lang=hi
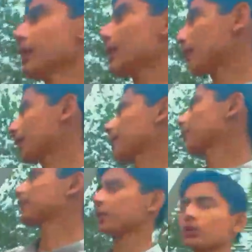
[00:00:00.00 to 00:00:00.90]
ये हमारी
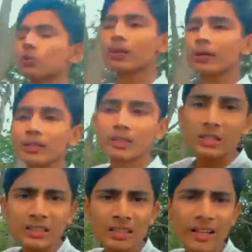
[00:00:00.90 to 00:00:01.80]
अपनी खजूर है इधर
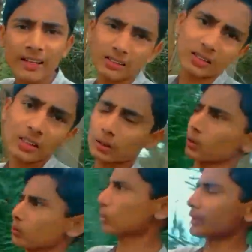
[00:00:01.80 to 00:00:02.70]
इधर है ऐसी है तो
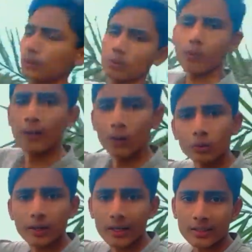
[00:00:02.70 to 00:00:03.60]
उधर क्यों हुआ है
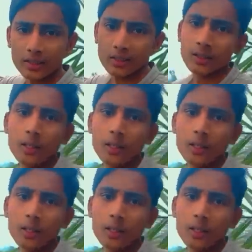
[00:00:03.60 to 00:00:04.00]
उधर ऐसी है